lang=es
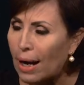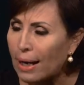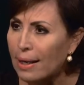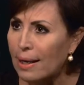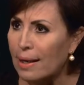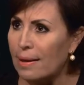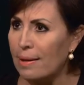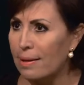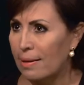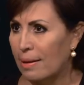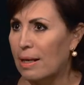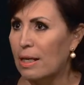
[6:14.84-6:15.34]

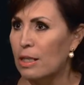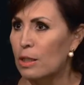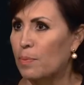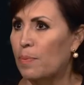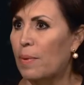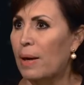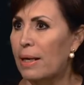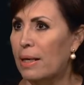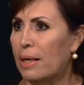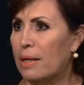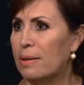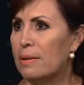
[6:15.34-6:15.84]
área de
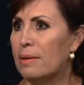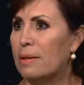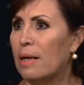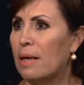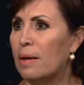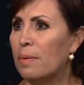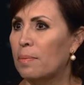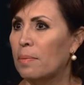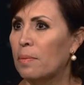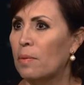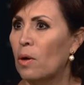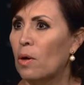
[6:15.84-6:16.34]

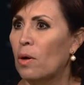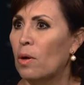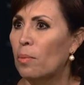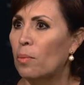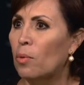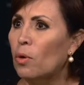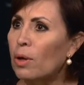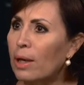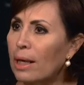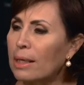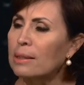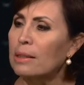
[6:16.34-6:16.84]
transparencia,
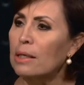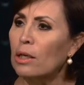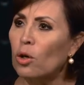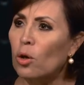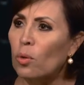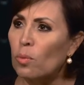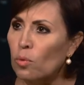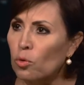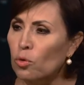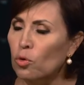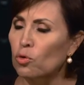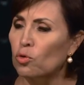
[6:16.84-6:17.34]
porque así
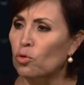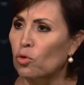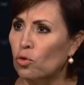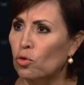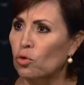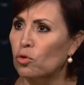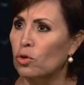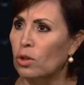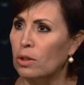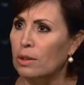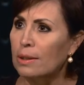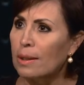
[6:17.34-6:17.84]
como
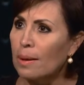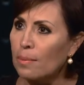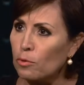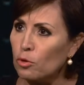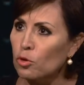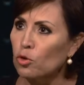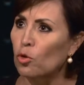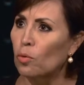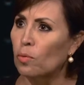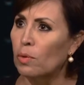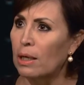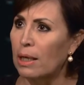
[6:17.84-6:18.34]
nosotros
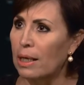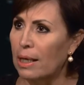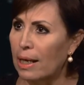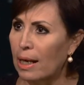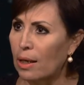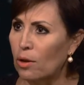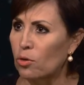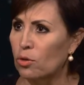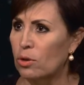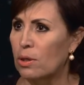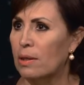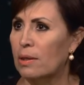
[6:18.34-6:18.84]
estamos
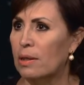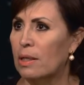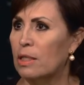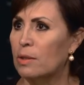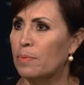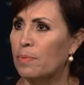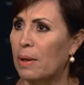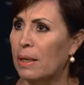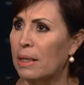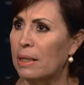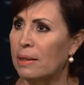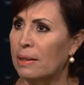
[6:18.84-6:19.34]
obligados a
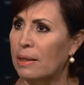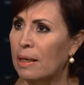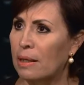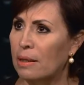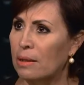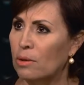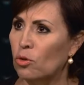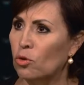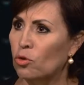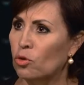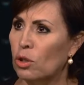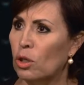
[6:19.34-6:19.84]
transparentar
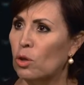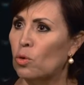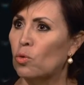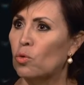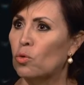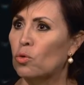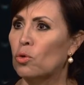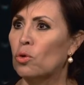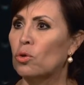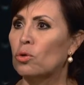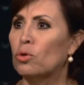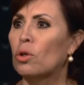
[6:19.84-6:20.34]
esos
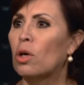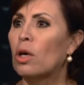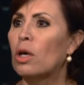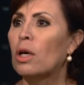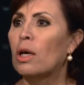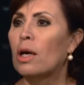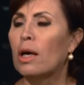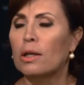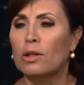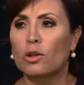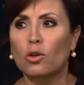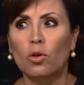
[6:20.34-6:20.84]
recursos,
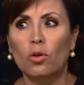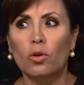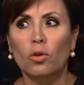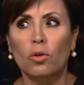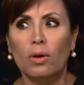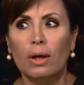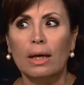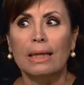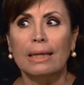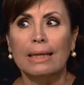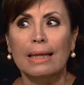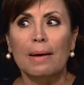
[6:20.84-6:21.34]
yo
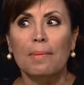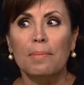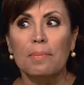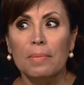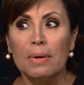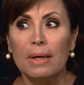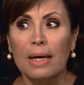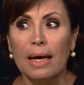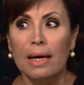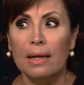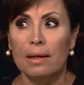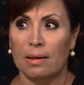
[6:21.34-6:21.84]
creo que
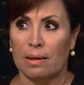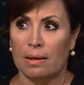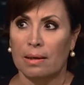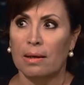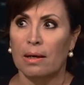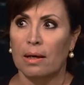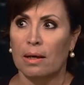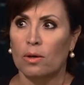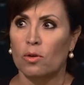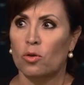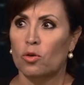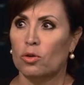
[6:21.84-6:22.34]
también
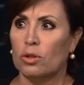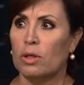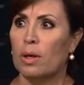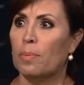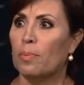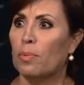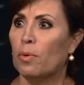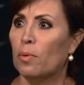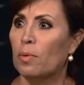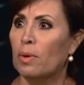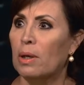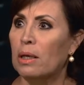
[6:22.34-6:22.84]
los que
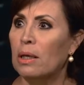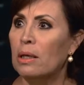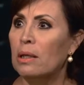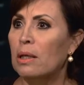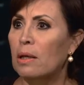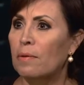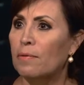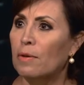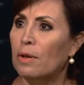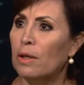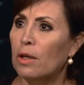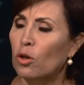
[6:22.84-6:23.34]
provienen
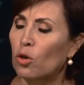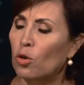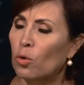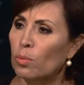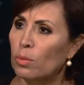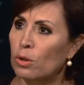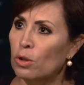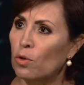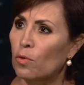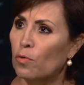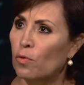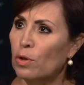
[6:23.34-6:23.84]
del
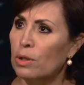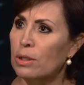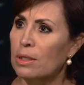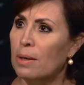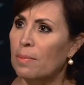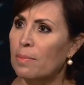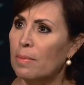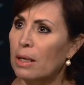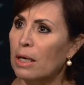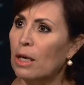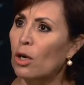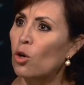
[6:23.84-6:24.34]
Fideicomiso
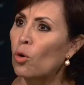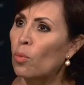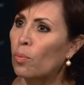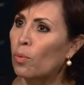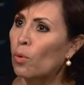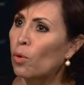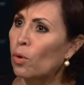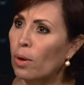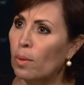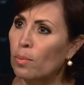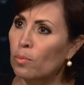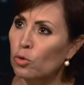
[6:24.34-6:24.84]
Fuerza México,
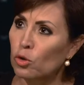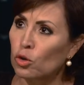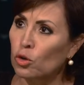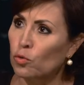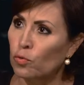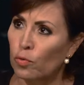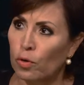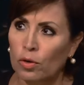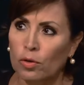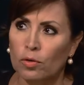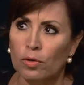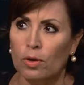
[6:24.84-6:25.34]
porque
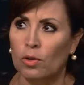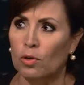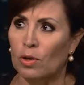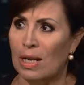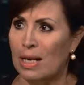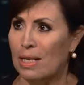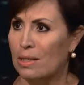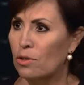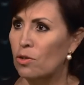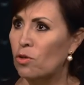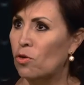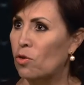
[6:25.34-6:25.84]
muchos fueron
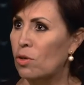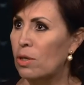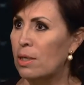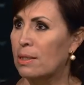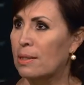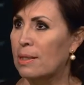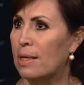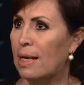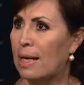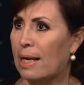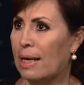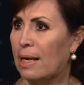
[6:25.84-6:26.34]

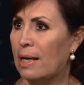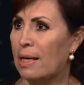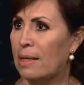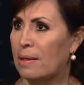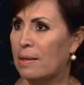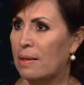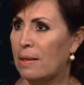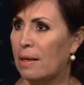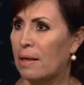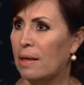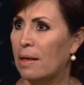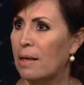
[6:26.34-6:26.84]
donaciones de la
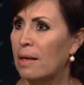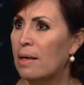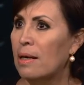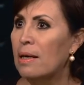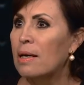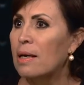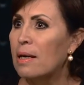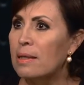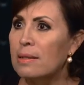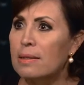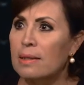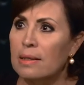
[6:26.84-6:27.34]
gente.
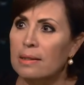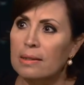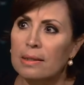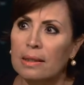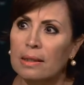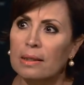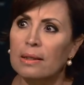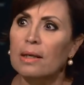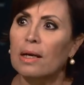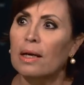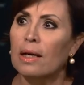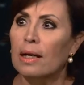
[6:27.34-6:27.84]
Es
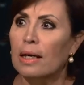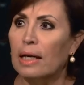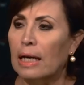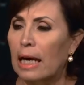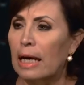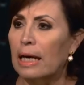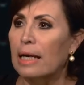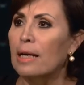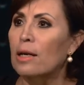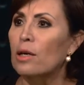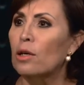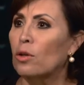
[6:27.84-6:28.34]
decir,
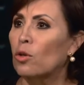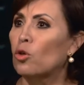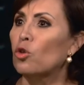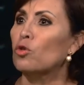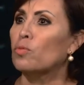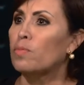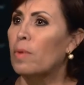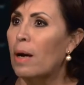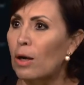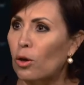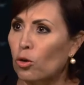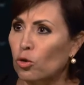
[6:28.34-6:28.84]
que
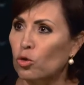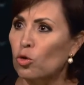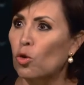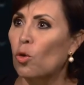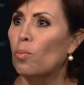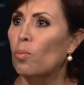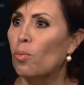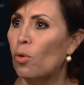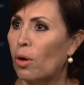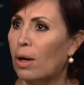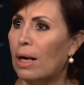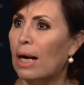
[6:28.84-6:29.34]
los bancos
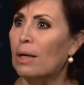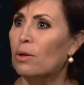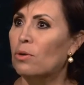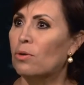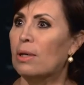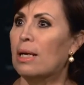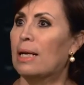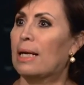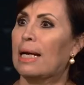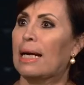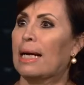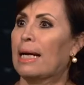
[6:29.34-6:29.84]

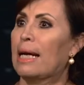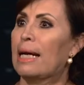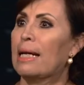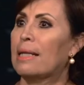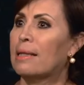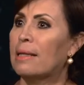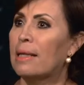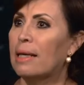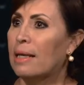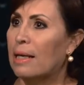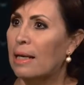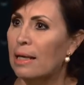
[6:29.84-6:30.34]
convocaron a la
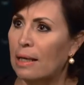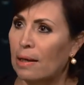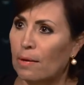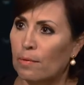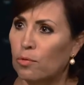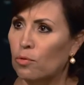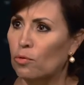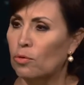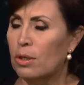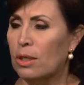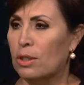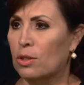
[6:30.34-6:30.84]
gente, que la
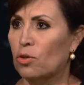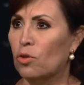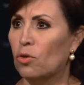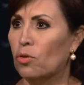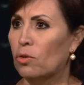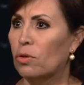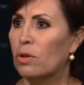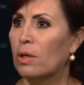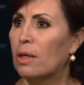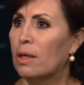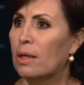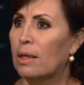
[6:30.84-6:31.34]

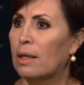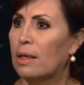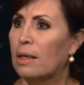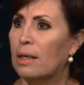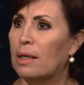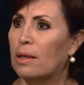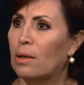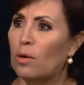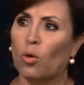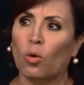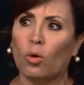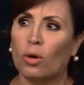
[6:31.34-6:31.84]
fundación
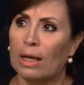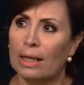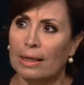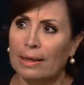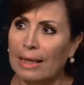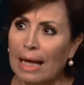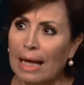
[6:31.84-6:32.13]
eh, o que